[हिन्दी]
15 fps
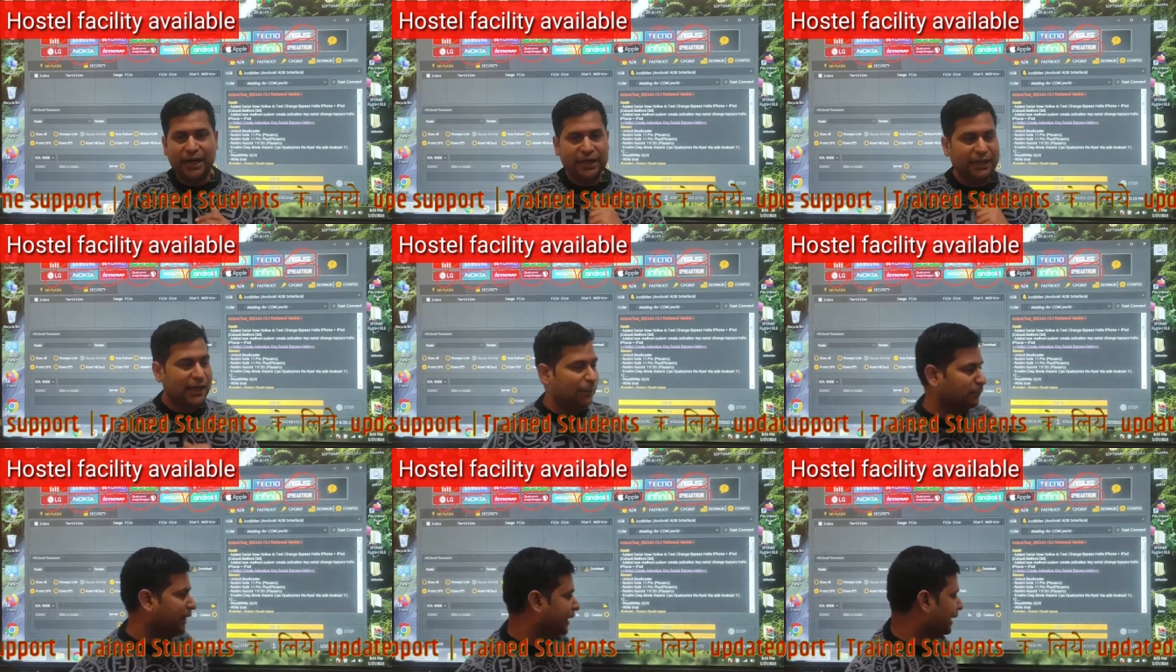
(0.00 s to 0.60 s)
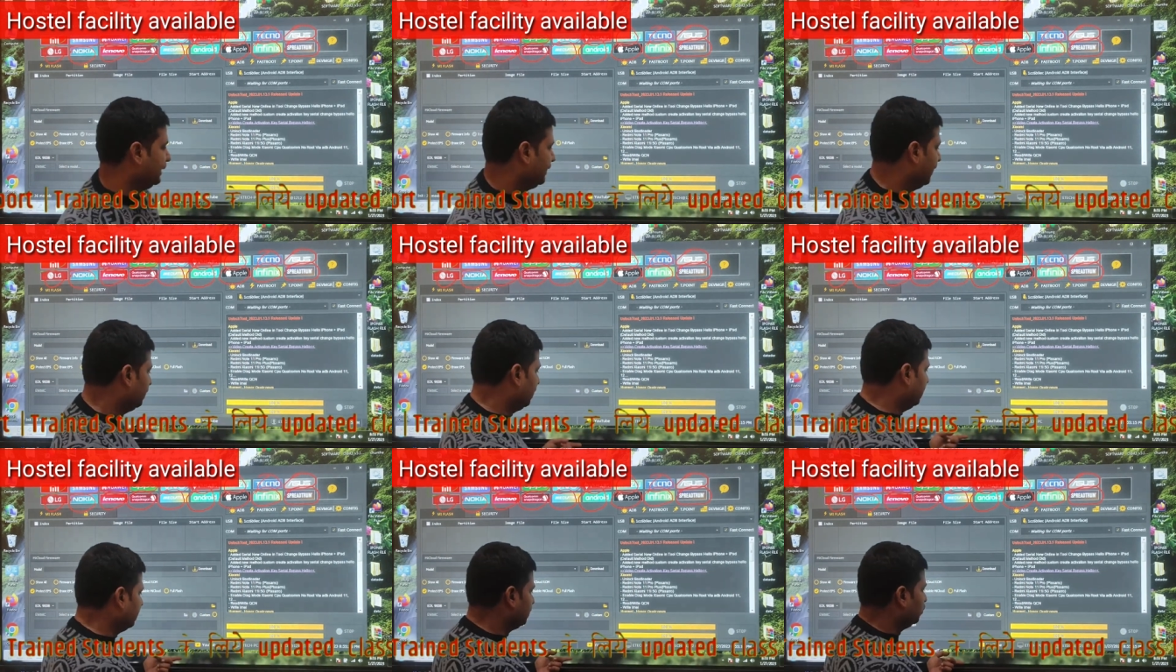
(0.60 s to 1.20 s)
अगर आप देखा जाए
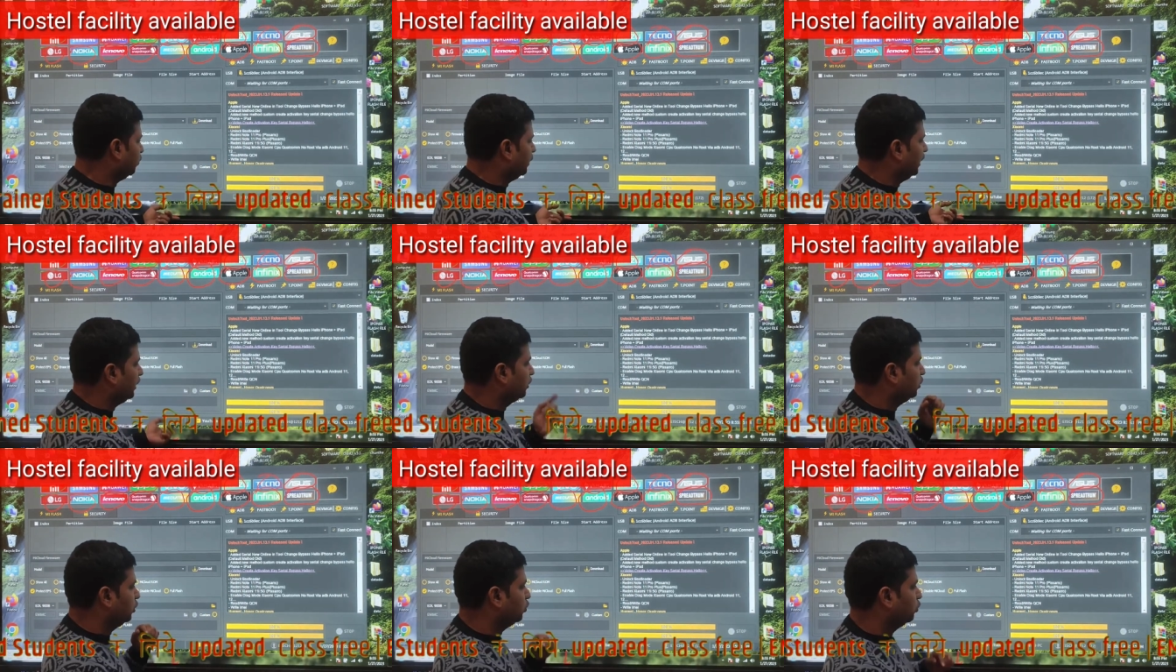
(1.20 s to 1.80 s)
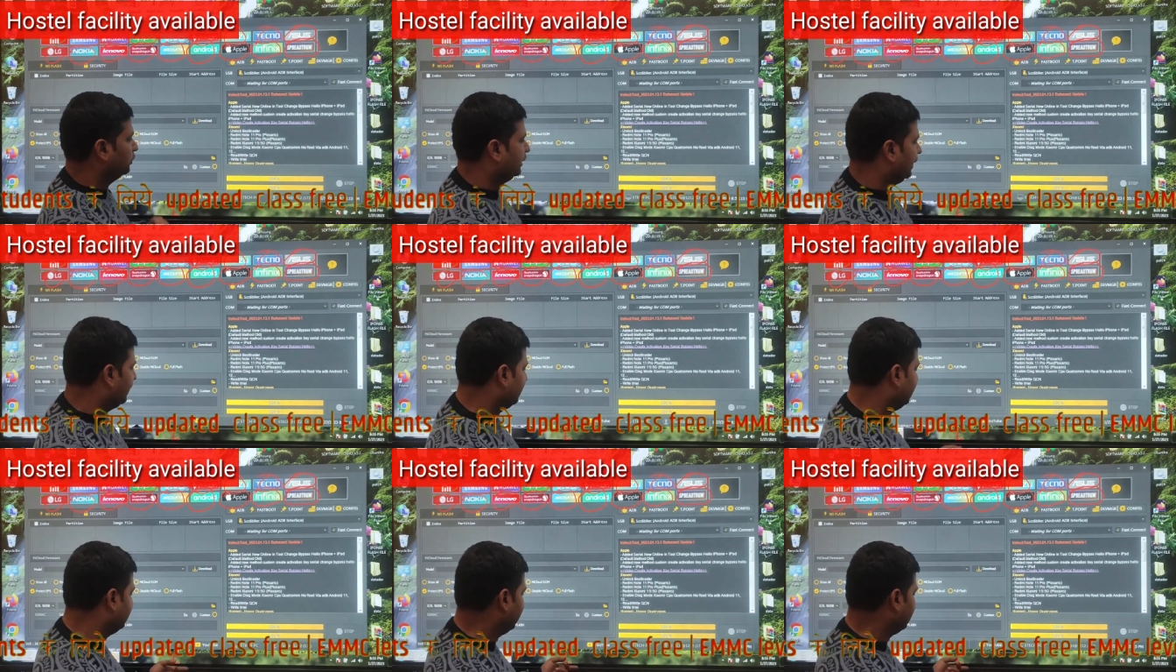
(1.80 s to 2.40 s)
तो इस डोंगल की जो तुलना करी